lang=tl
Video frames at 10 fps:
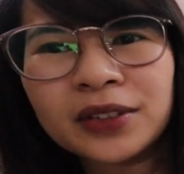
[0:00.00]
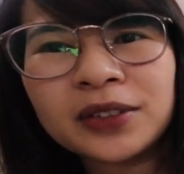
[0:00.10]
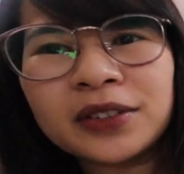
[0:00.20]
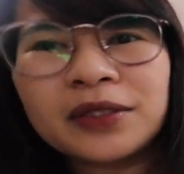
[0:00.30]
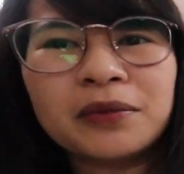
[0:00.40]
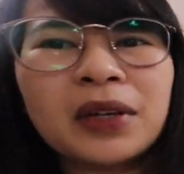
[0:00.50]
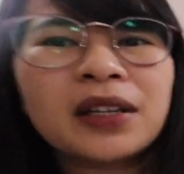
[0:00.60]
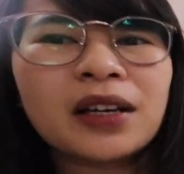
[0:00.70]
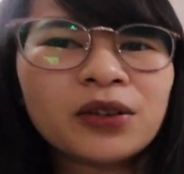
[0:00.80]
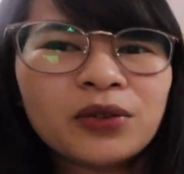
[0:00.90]
Oh, oh,
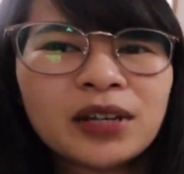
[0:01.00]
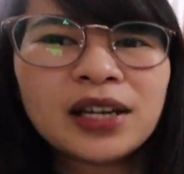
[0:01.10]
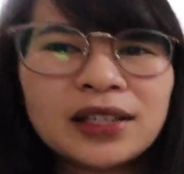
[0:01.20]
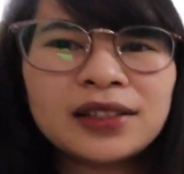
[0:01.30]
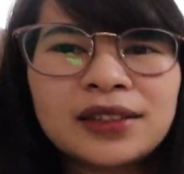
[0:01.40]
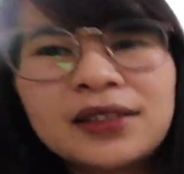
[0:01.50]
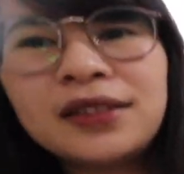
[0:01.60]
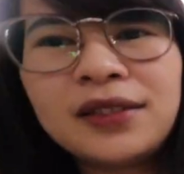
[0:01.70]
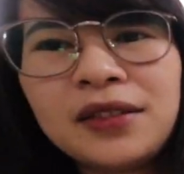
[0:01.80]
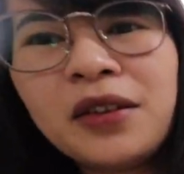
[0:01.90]
bardagulan,
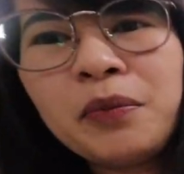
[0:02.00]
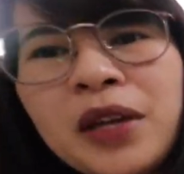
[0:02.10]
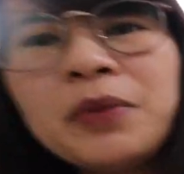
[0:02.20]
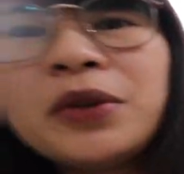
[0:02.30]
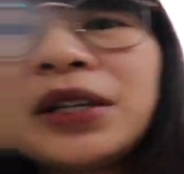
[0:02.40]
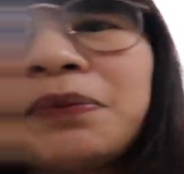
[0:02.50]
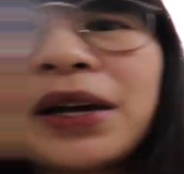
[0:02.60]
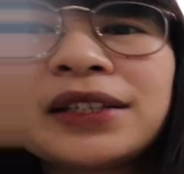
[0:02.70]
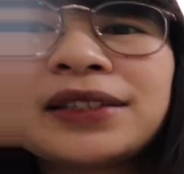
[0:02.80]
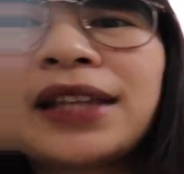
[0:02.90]
favorite
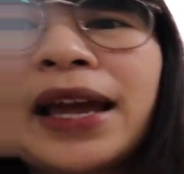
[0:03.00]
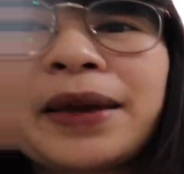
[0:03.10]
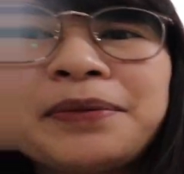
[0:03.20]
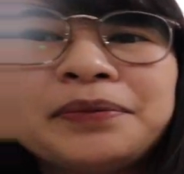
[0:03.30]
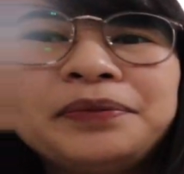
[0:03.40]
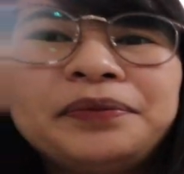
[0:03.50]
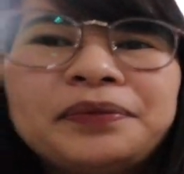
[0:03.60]
pastime.